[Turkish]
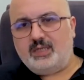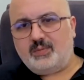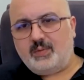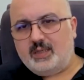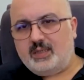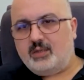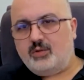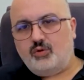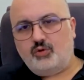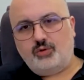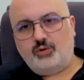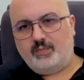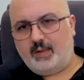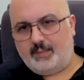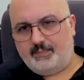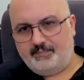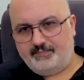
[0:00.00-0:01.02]
Mayıs'ı
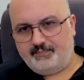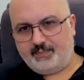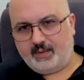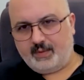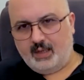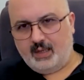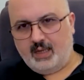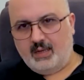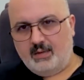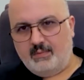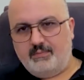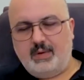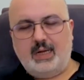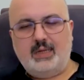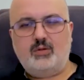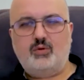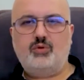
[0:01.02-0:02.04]
düşünmem.
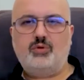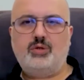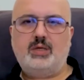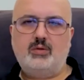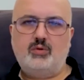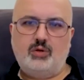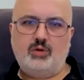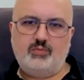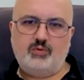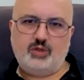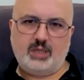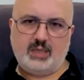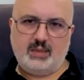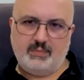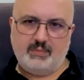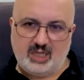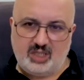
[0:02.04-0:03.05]
Ben Türkiye'nin
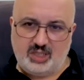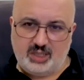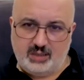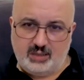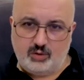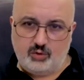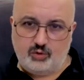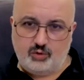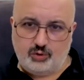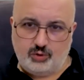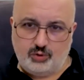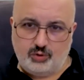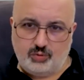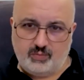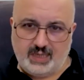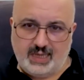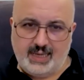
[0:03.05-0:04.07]
önümüzdeki 5 yılını
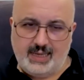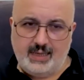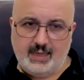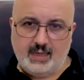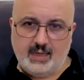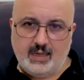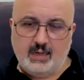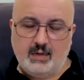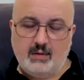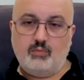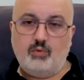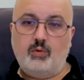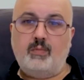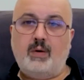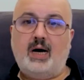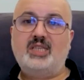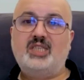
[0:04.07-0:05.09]
düşündüğümde bu
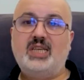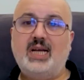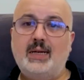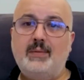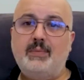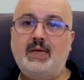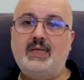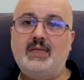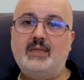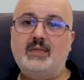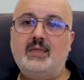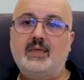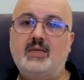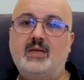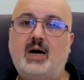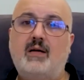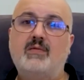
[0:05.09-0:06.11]
mahşer meydanının
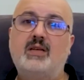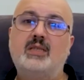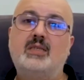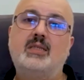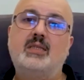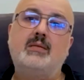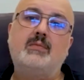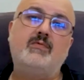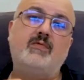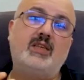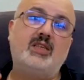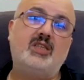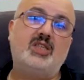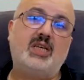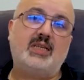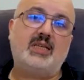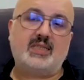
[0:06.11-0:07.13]
kavgasının
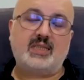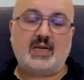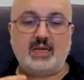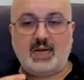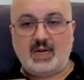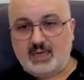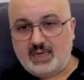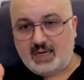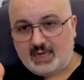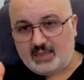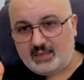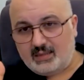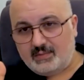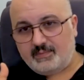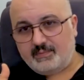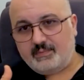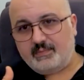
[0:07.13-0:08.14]
vereceği zararlar
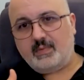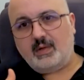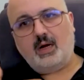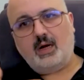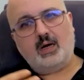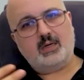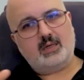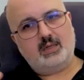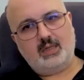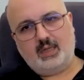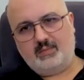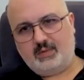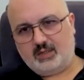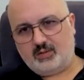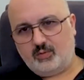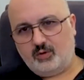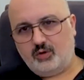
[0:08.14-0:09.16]
akıl
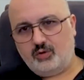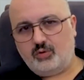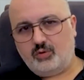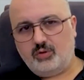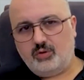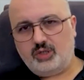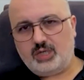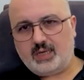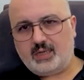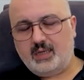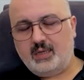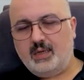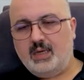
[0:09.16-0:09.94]
almaz boyutta olacak.